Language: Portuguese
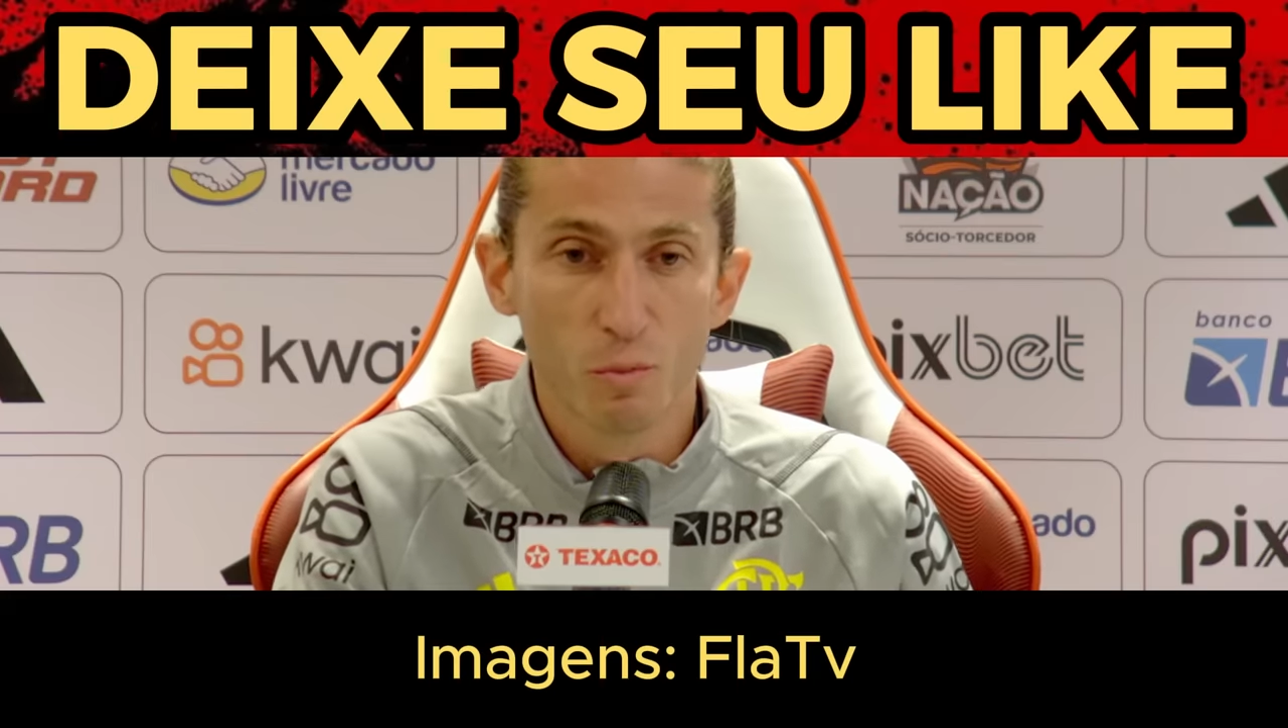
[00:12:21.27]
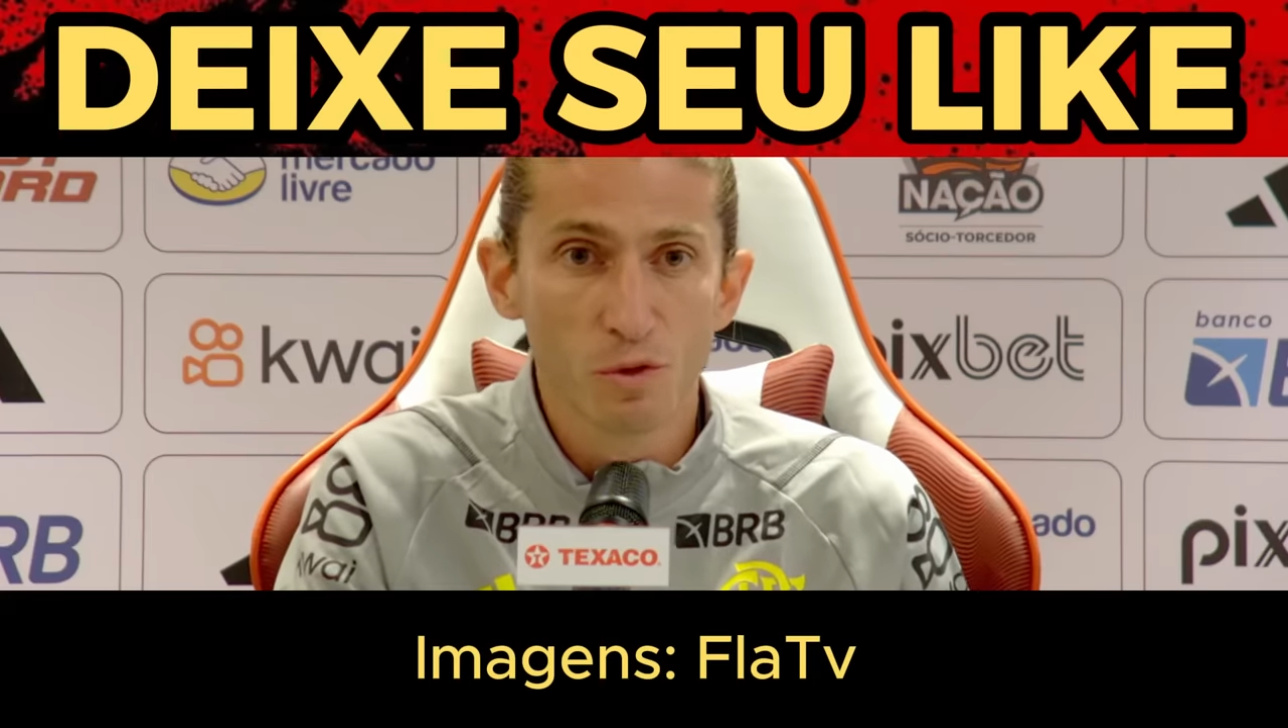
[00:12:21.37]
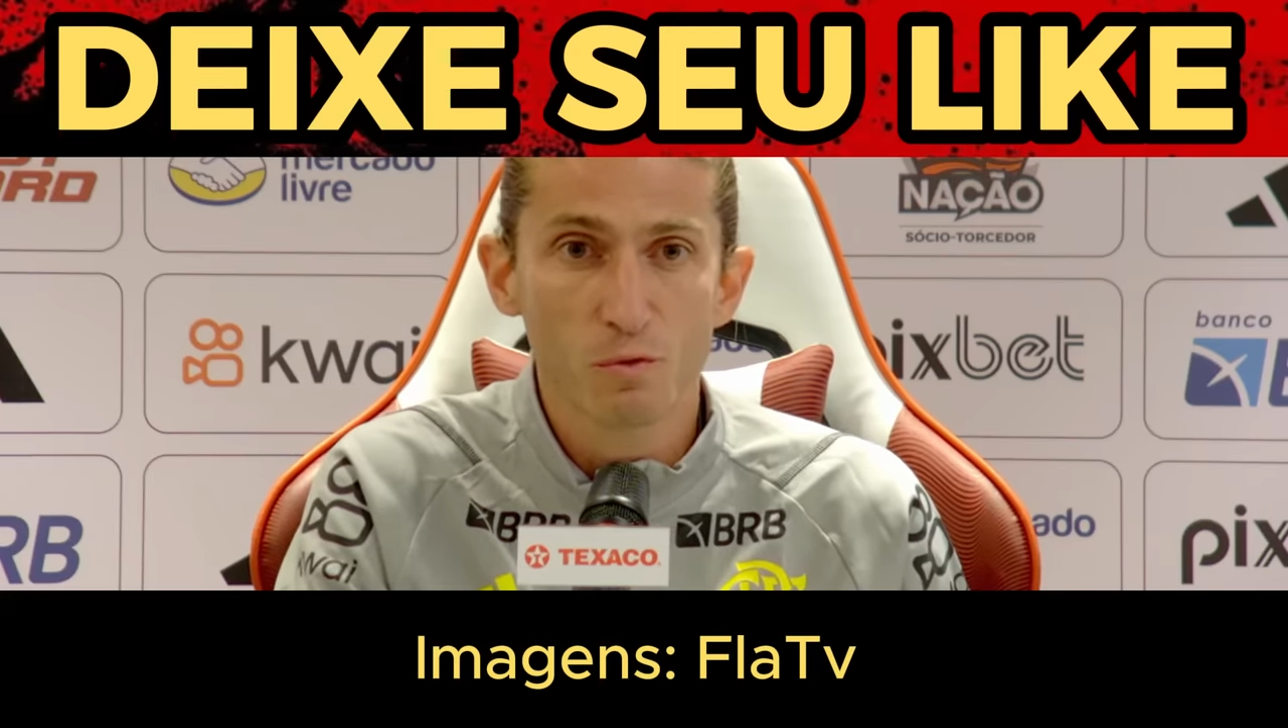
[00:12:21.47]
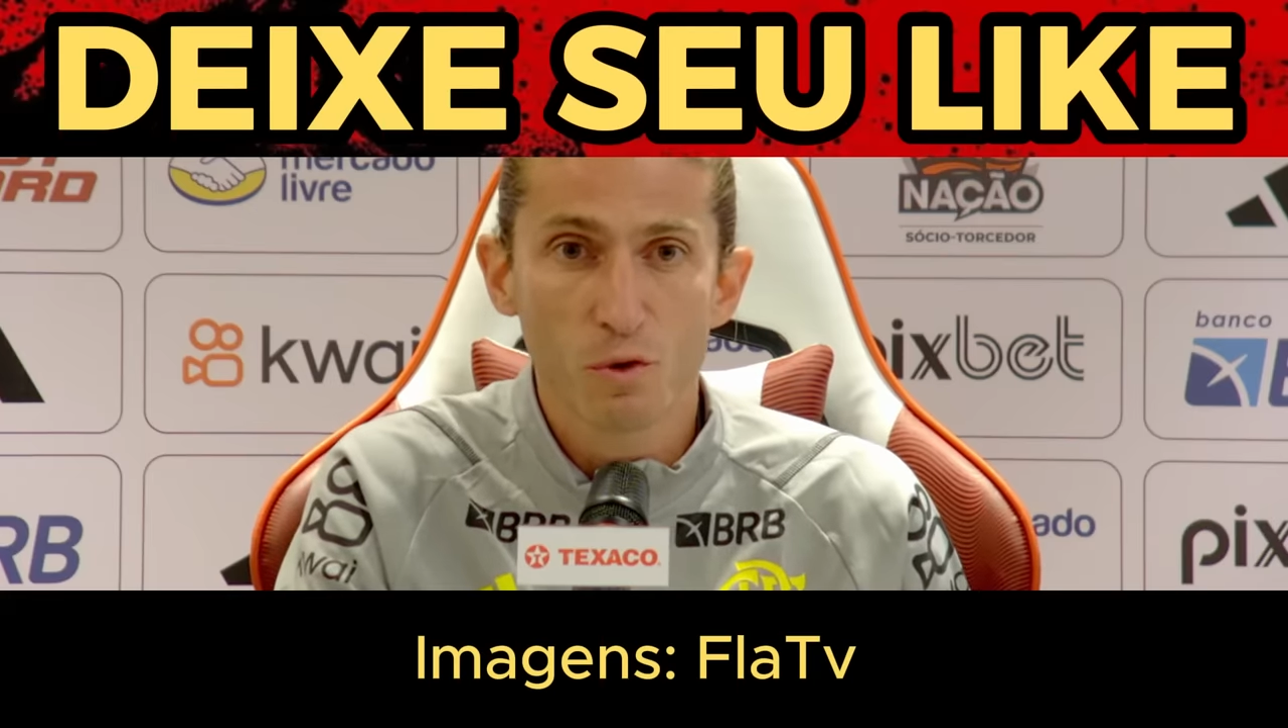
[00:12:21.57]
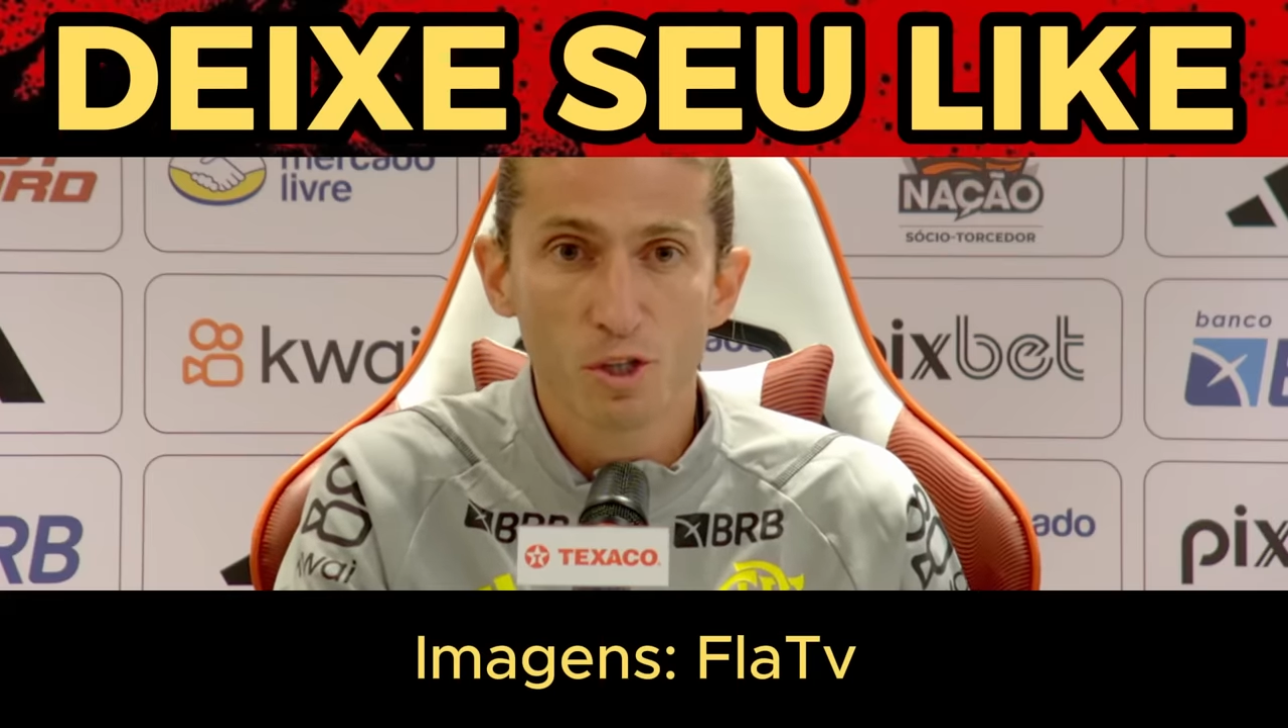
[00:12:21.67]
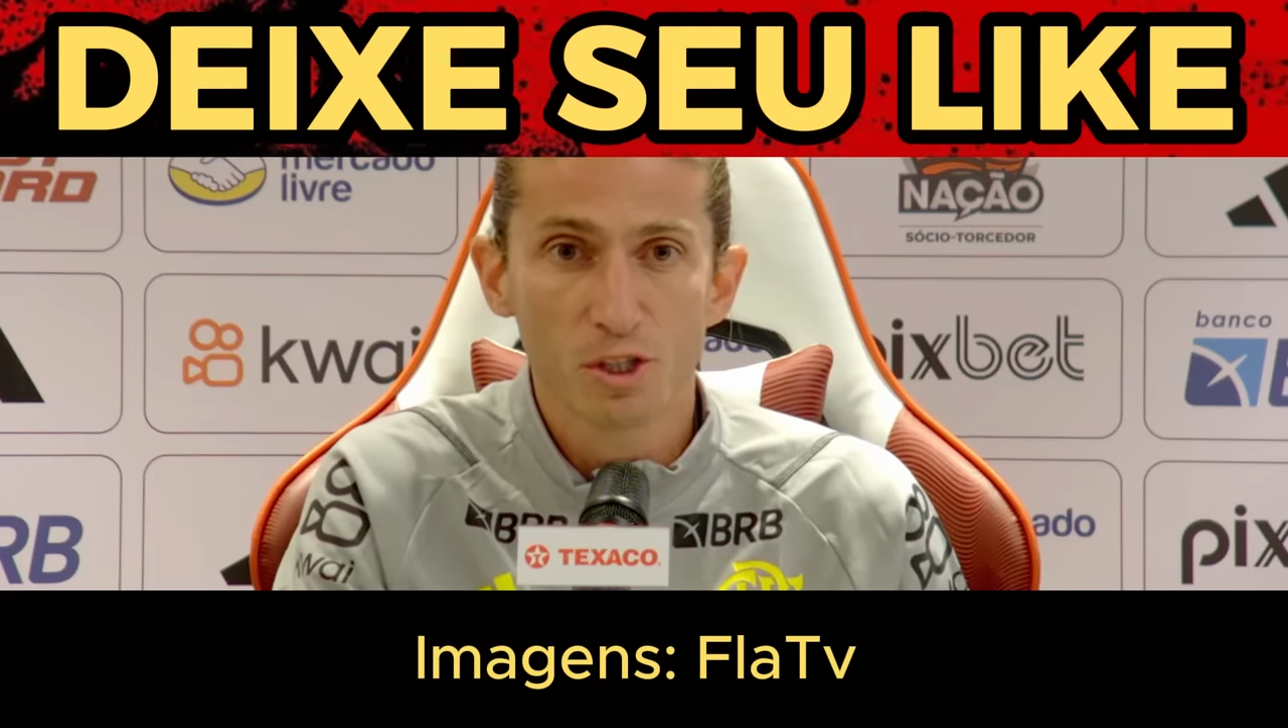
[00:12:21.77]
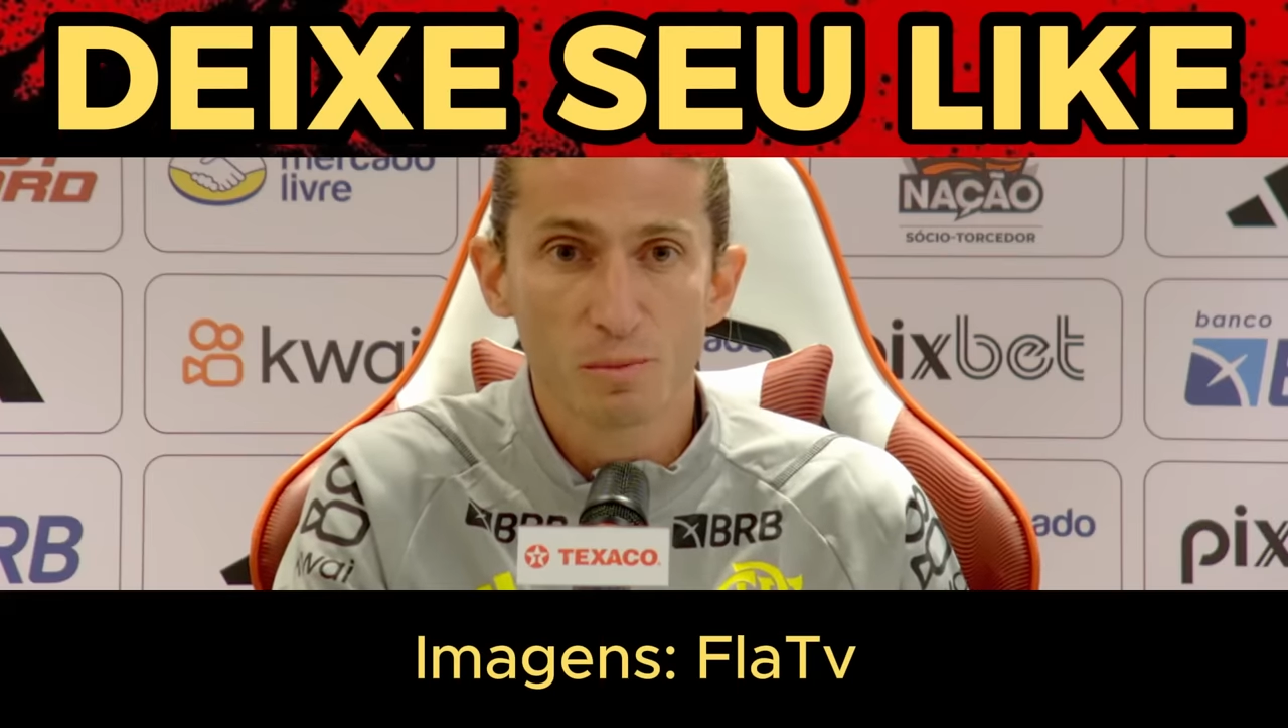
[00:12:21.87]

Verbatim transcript: muito forte